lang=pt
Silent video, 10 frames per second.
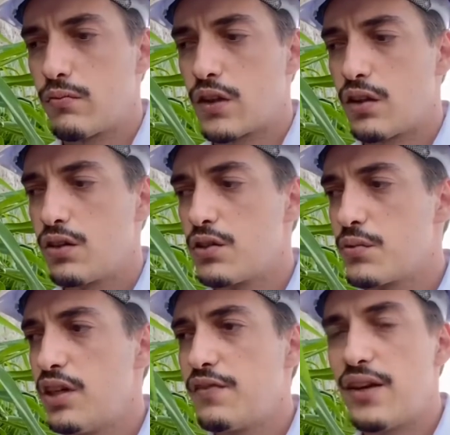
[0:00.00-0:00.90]
Nós vamos ter
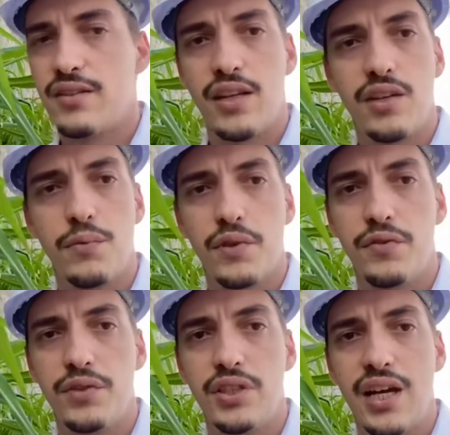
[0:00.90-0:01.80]
que fazer aqui uma
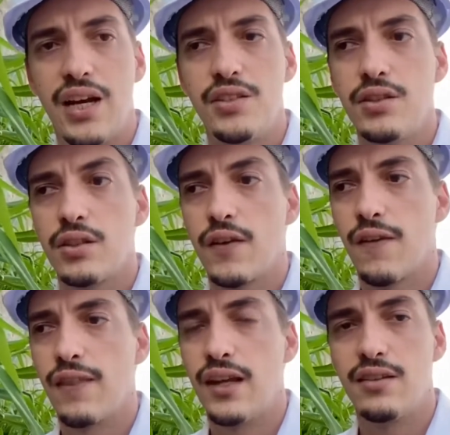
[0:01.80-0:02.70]
profundidade
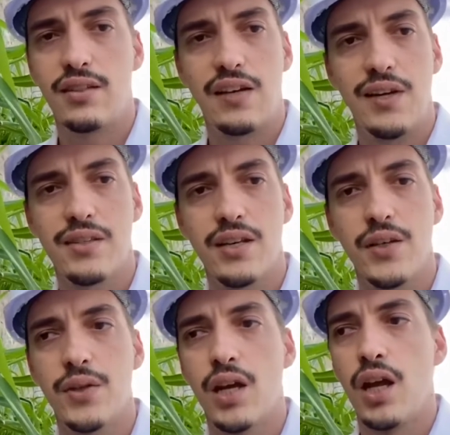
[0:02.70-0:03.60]
dessa escavação
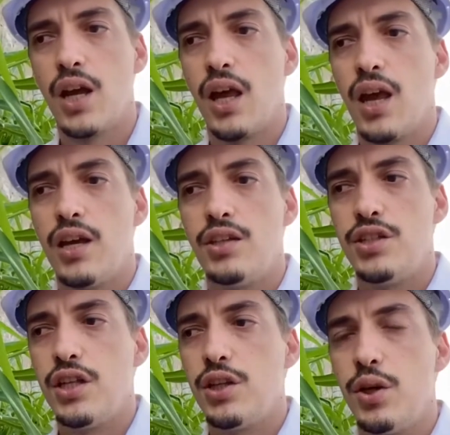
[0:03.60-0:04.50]
de
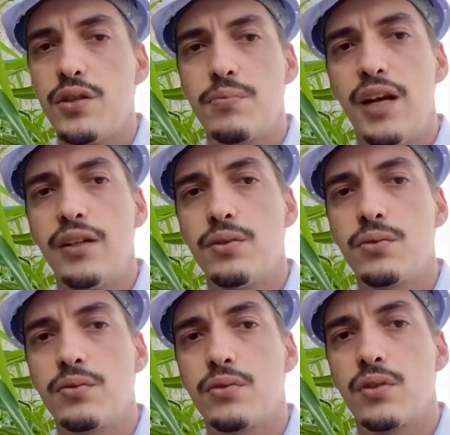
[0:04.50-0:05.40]
2
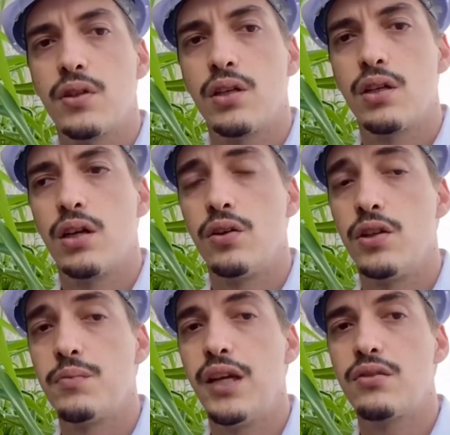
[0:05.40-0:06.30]
metros, 2 metros não,